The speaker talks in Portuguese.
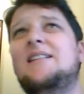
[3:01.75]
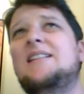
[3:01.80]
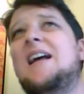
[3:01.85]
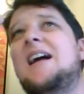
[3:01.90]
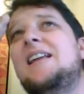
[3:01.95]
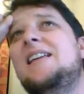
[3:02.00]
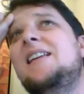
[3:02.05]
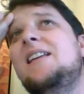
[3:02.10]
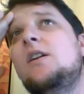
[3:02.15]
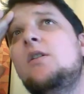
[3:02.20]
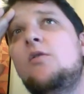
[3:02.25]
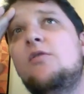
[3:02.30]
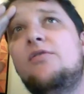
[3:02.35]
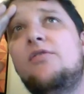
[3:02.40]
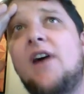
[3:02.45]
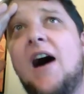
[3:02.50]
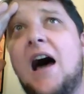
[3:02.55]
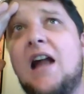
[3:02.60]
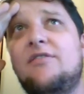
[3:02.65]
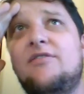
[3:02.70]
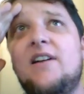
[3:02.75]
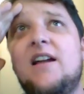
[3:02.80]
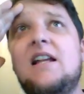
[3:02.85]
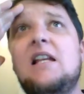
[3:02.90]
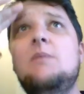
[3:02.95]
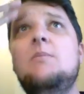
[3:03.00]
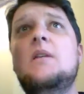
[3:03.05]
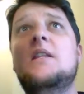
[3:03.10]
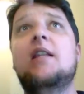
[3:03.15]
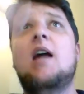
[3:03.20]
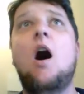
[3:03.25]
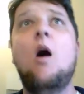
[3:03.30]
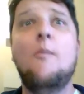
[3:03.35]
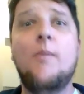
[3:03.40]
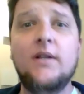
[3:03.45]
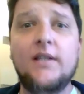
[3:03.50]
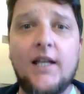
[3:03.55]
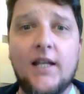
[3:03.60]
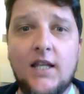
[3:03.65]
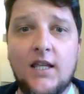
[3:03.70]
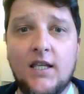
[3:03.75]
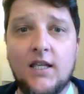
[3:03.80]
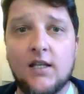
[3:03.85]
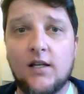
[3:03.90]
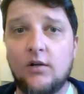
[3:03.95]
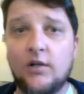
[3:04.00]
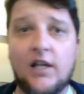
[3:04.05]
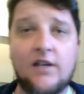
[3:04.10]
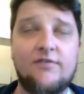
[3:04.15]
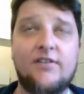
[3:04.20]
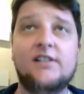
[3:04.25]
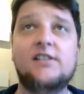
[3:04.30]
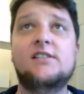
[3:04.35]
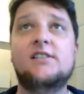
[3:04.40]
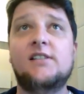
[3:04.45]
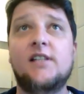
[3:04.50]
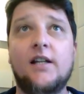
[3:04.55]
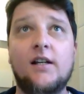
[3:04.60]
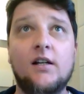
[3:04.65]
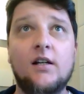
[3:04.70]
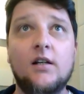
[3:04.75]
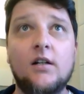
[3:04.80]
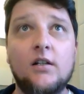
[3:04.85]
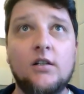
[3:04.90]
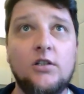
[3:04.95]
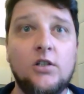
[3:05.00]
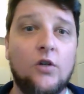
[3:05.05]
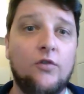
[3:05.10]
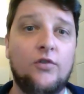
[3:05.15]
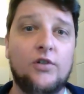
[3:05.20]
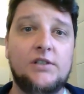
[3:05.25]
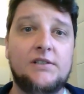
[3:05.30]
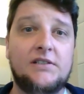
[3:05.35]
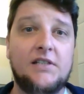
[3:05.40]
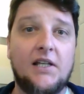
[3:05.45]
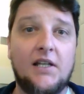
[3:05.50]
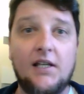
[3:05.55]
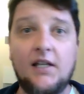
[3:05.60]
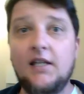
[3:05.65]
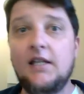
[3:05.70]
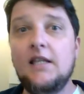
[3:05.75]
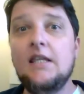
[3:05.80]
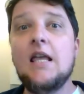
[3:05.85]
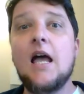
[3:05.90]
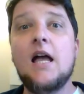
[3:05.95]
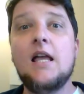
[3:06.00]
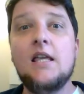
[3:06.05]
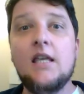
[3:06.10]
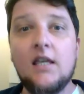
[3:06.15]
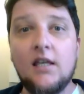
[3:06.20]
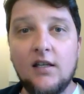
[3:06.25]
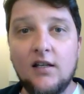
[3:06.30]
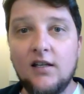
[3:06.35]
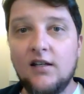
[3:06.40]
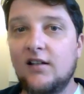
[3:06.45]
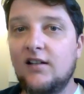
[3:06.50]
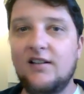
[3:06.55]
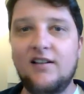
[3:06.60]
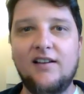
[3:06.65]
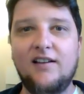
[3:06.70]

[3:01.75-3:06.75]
mas daí o VAR vai eliminar o bandeirinha, alguém vai dizer. E eu vou dizer, e aí?